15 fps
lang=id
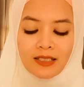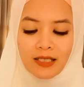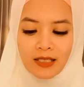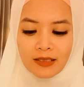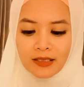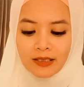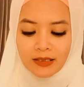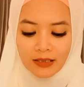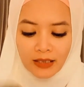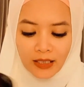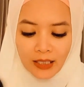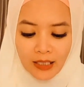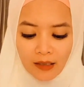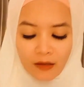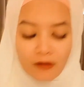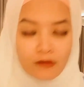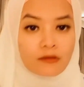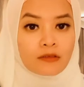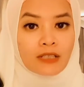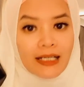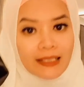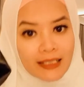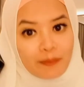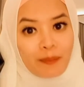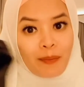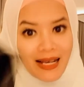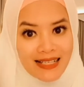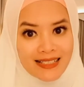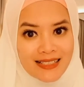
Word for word: nggak nyesek. Kalau ukurannya pas,